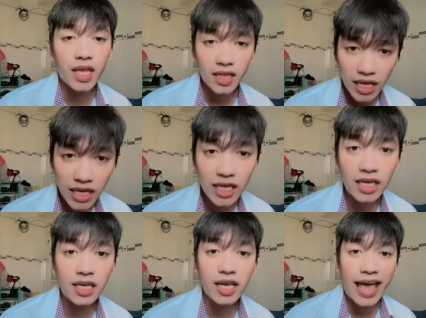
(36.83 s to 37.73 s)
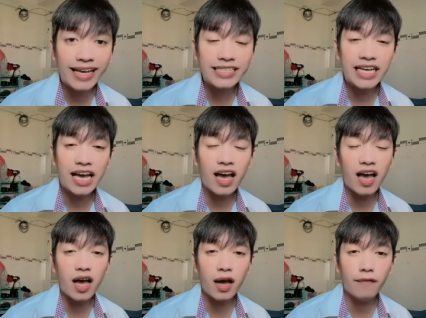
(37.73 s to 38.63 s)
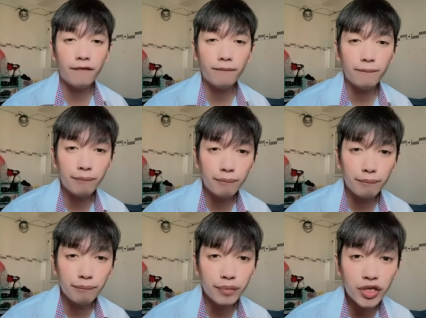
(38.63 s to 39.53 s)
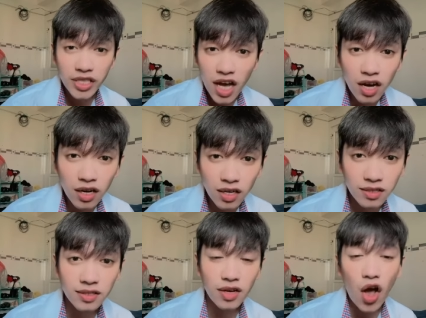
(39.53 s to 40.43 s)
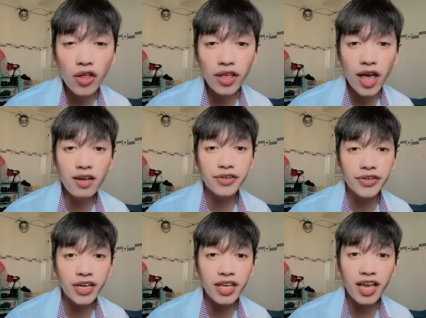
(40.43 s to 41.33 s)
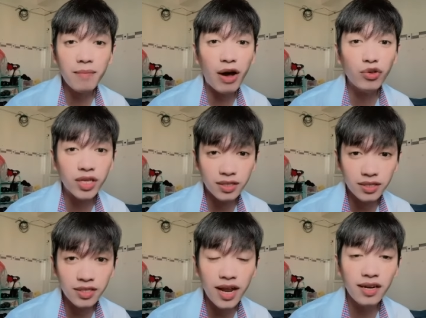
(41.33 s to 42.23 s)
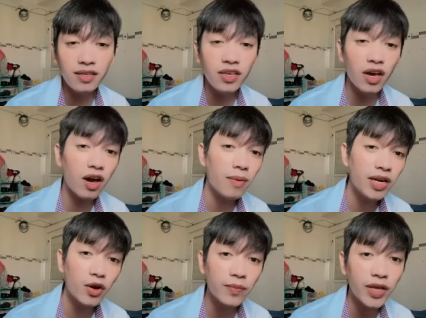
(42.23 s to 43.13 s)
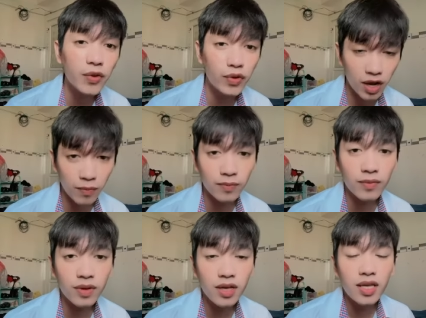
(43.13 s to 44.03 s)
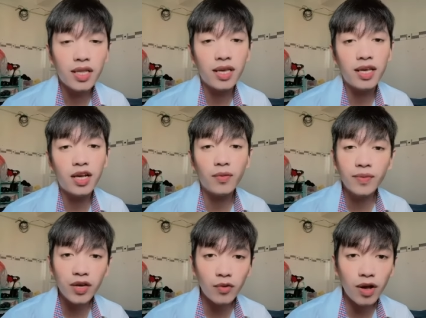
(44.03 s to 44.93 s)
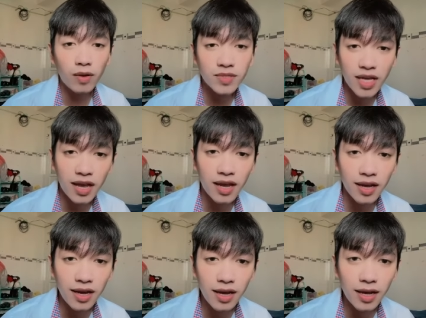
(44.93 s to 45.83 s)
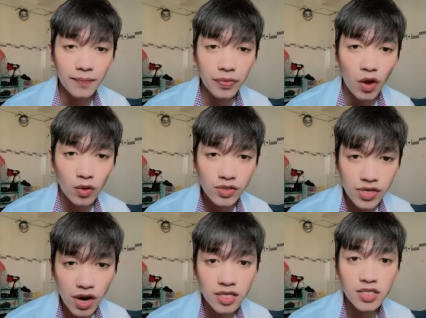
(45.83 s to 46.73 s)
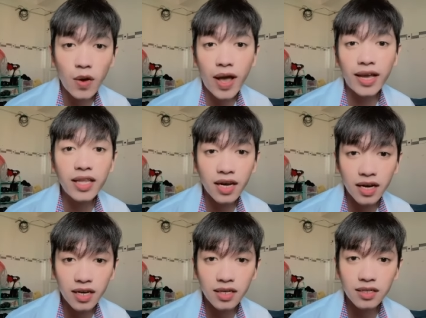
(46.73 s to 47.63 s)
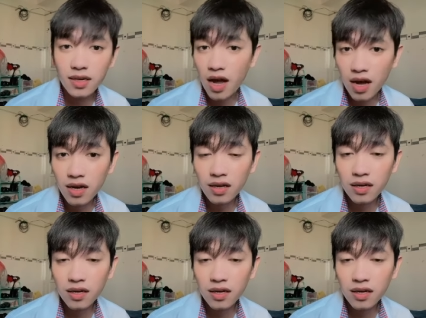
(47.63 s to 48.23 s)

thì à, người thân có thể gửi cái giấy báo tử đến cho bên công ty của Ngọc thì công ty của Ngọc sẽ hỗ trợ xóa cái nợ đó